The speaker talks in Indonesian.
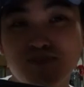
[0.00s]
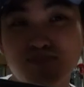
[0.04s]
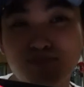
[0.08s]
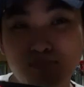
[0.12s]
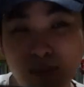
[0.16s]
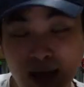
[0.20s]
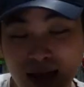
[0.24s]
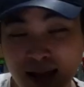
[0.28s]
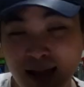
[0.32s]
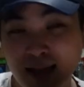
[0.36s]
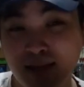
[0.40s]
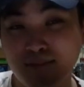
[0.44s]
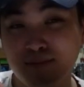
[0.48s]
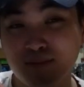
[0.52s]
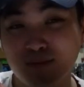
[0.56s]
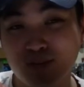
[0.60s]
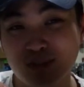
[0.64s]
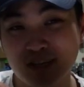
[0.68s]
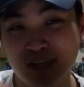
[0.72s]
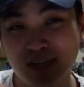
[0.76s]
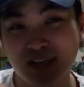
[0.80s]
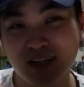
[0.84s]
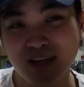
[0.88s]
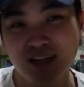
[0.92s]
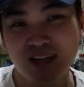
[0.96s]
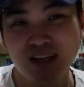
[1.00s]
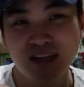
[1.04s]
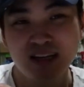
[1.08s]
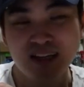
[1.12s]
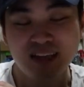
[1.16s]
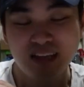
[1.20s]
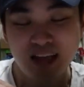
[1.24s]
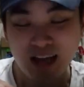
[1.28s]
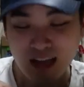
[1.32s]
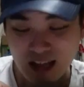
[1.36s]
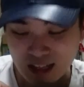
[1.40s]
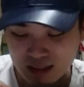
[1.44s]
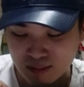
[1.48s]
paling murah
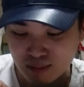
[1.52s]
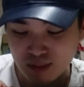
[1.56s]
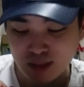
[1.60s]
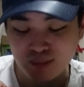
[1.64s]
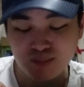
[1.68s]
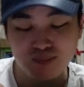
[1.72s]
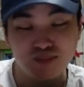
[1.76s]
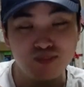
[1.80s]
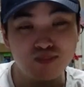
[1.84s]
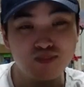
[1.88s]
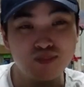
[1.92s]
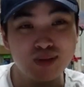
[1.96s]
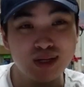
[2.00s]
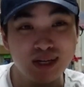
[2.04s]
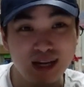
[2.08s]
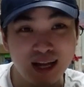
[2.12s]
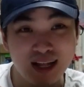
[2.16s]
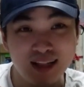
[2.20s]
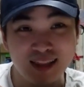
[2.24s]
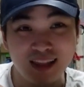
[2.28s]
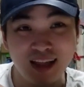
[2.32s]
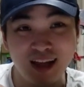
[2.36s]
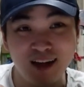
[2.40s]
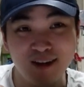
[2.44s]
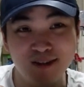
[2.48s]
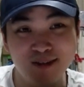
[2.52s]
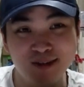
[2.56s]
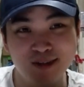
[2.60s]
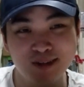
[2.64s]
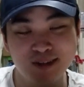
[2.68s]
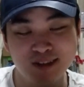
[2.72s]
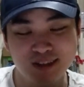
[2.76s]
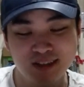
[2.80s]
yang admin pernah tahu